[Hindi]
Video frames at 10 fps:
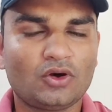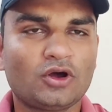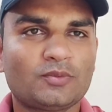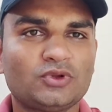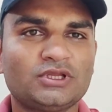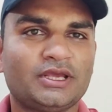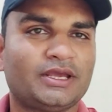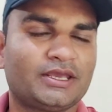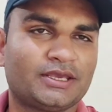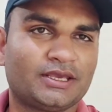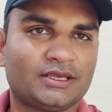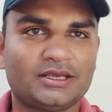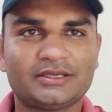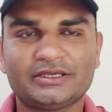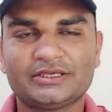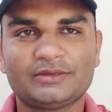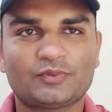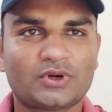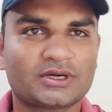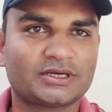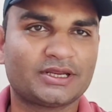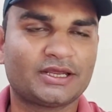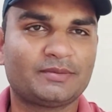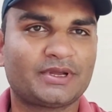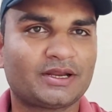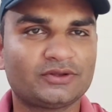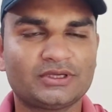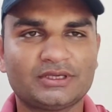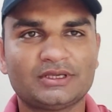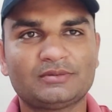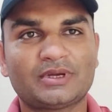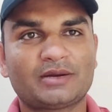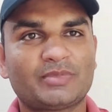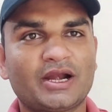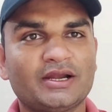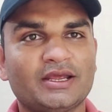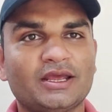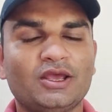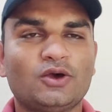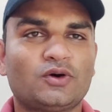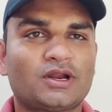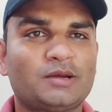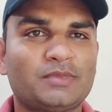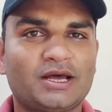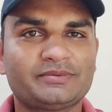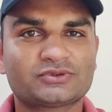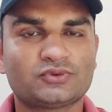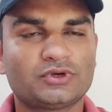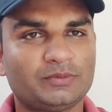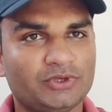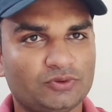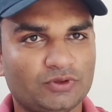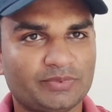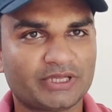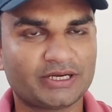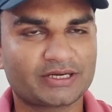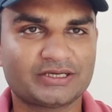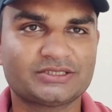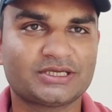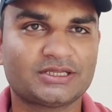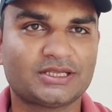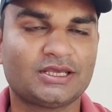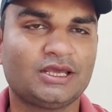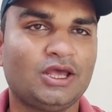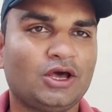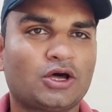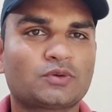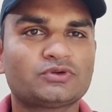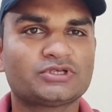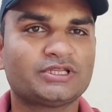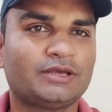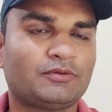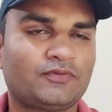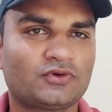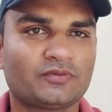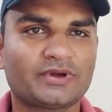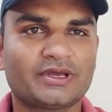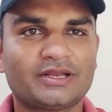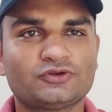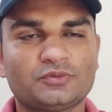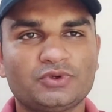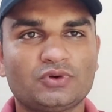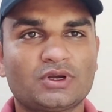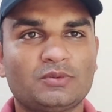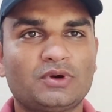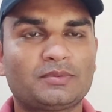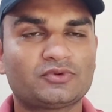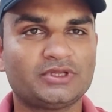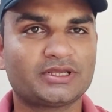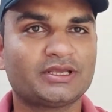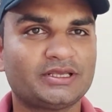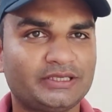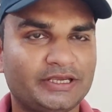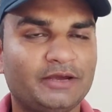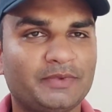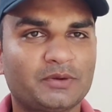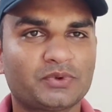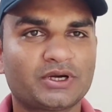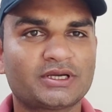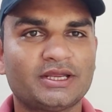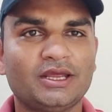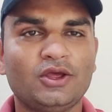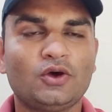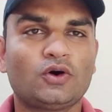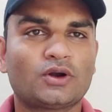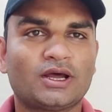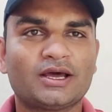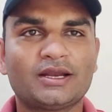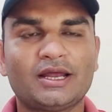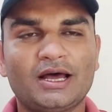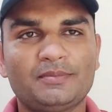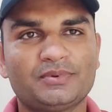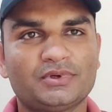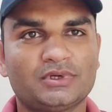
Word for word: और बोलते हैं कि ये ये प्रोडक्ट है हमारा ये ये हमारा ब्रांड है और हम आपको रिव्यू यूनिट प्रदान करना चाहते हैं और वो सीधे वो फोटो वगैरह जो भी होगा वो आपको देंगे कि ये हमारा प्रोडक्ट है और अगर आप